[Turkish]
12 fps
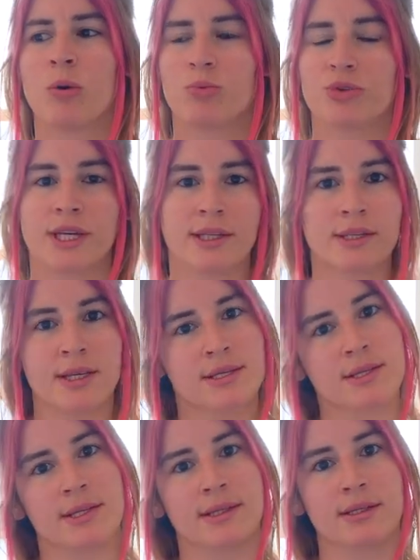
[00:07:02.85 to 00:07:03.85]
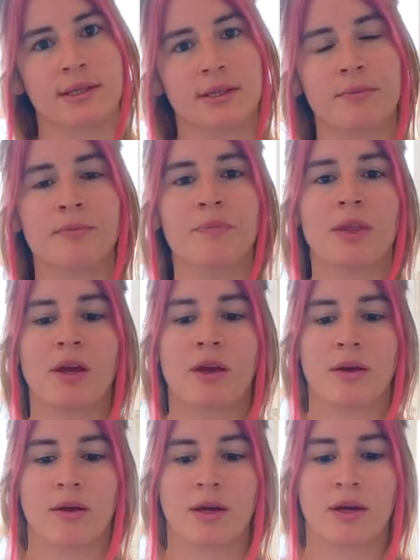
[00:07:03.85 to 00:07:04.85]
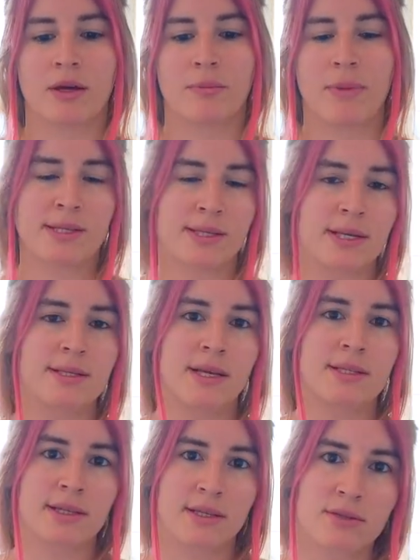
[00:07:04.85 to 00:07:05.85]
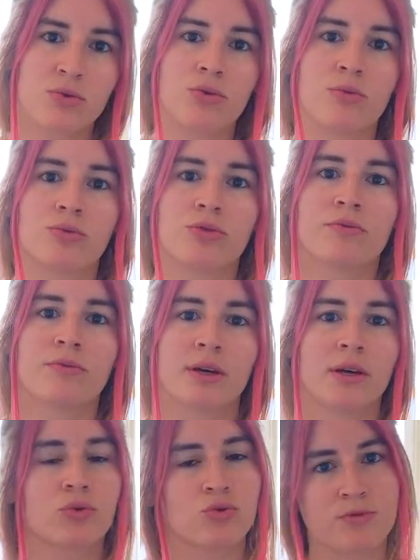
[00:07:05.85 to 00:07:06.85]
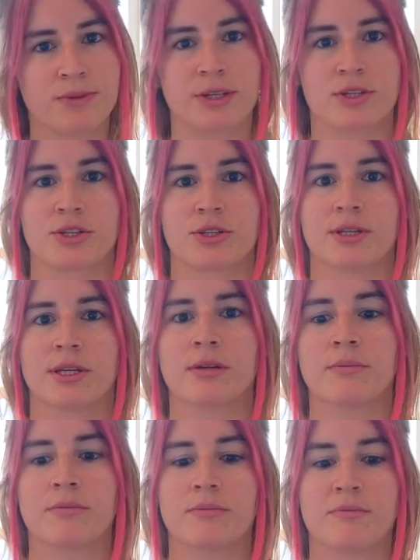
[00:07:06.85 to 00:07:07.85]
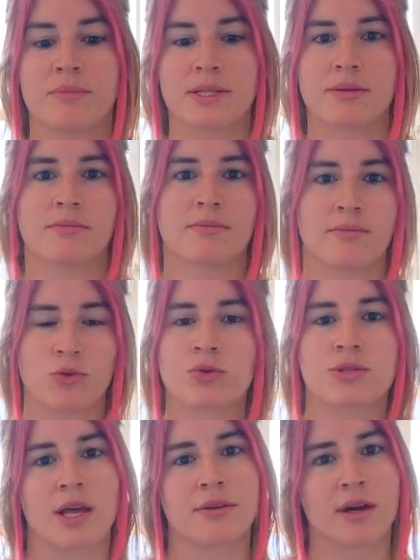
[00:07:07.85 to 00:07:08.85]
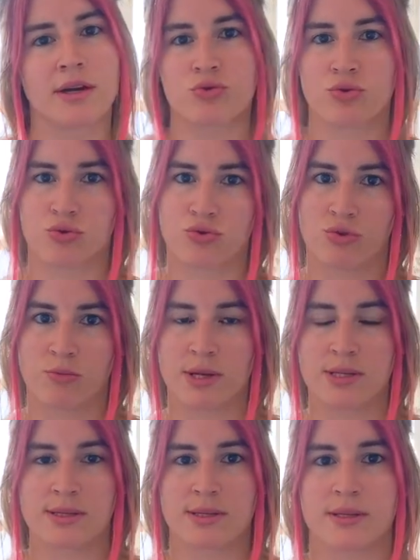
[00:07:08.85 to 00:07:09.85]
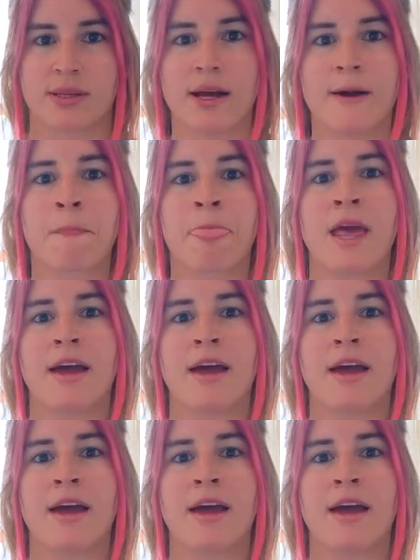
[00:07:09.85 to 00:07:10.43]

Bu yeni nesil diyeyim. E, ben 88 doğumluyum ve 31 yaşındayım. Bizim 90'lar çocuğuyum aslında.